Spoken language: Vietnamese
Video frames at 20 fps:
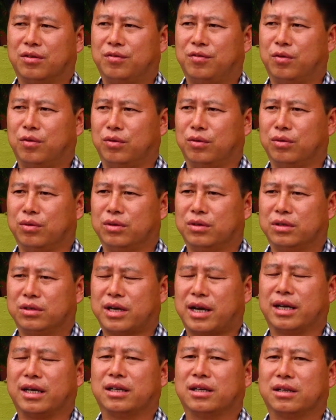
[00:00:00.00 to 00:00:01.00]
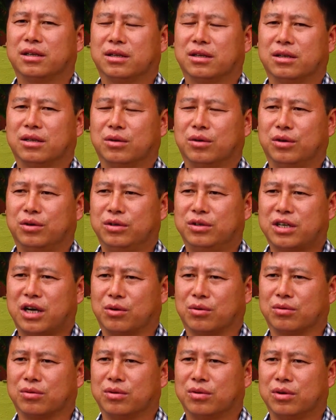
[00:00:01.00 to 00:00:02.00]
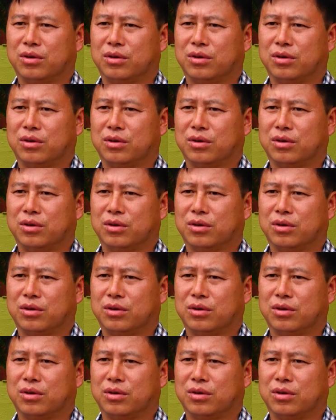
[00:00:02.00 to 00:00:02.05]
phủ xanh đồi núi trọc,